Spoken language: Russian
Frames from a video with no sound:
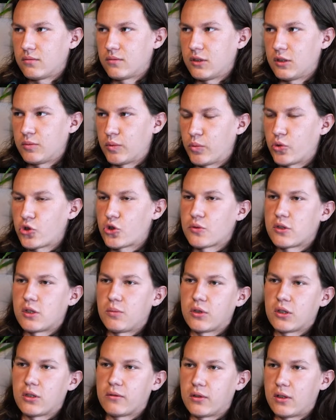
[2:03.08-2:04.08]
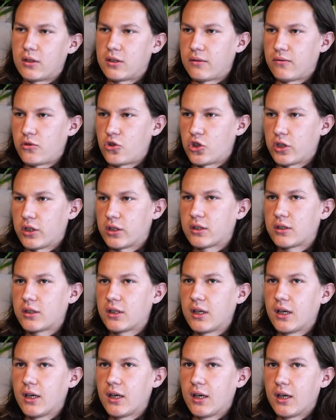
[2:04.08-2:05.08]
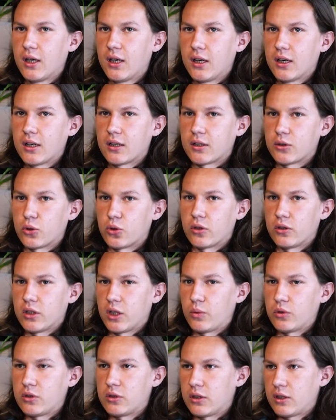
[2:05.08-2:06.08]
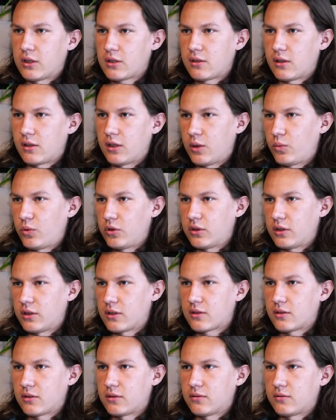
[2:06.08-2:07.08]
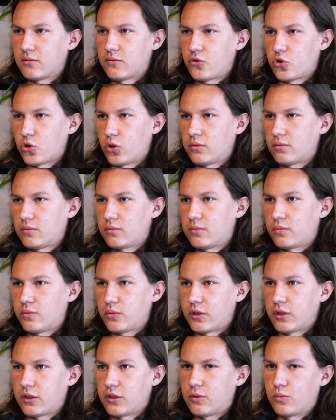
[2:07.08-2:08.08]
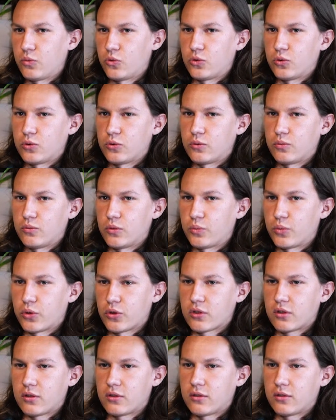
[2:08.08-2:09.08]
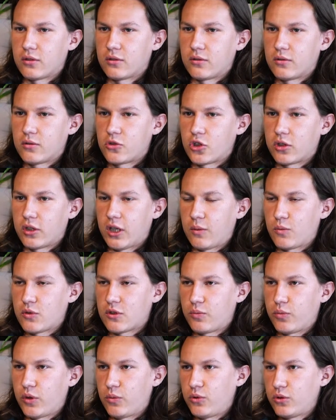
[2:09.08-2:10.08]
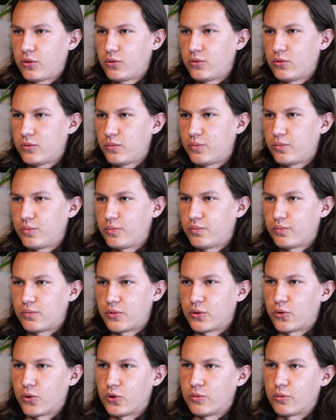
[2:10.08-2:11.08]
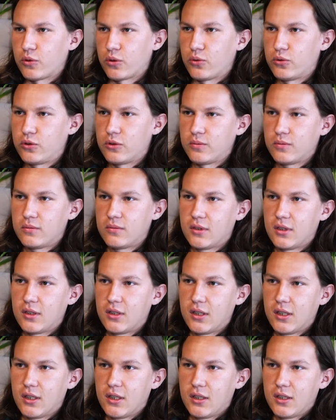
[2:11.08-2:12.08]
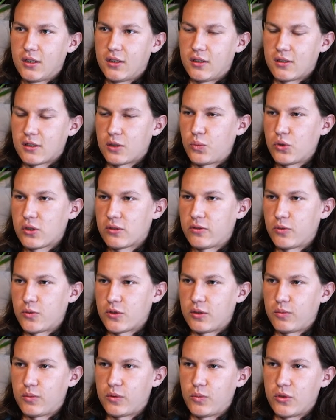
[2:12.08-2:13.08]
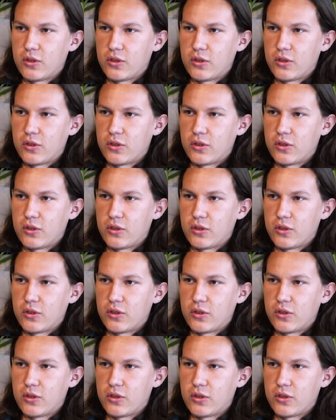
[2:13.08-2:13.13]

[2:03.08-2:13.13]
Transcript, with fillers: и мы можем с ними говорить о вещах, которые нам интересны, а нам интересно все. Поэтому мы просто шатаемся по миру, приходим к людям и записываем с ними